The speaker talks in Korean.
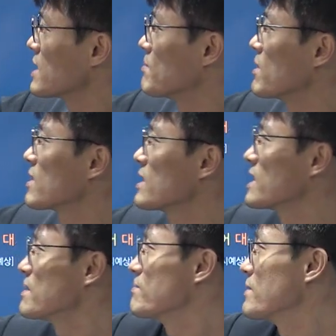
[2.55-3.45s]
자,
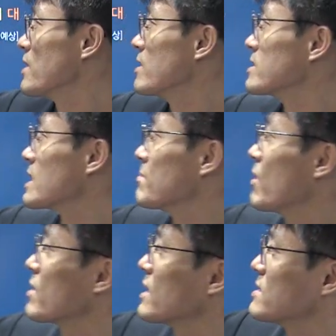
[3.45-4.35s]
법관의 임명. 자,
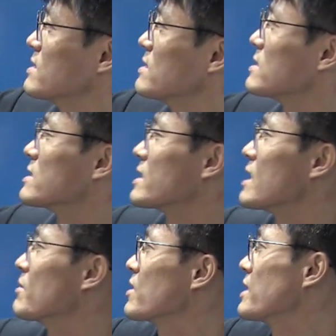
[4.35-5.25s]
법관은 자,
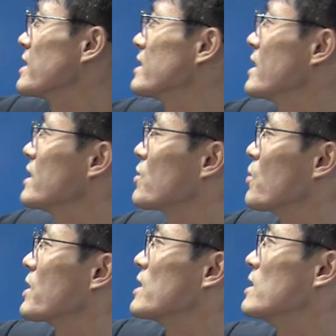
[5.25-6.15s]
대법관 회의의
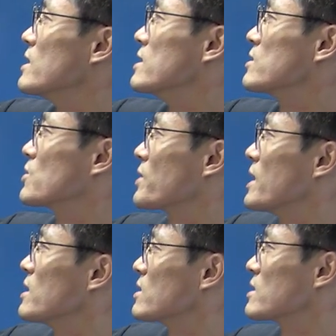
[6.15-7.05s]
동의를
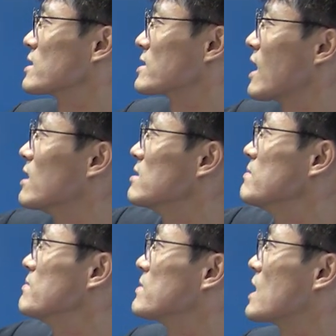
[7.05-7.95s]
통해
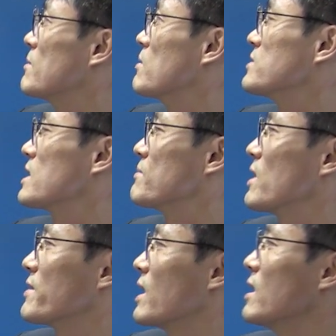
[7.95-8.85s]
다음 대법원장이
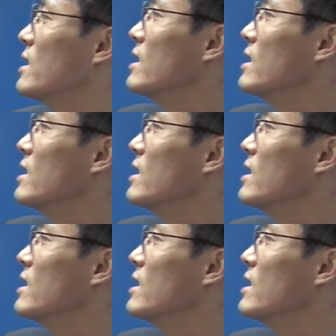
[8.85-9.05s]
임명한다.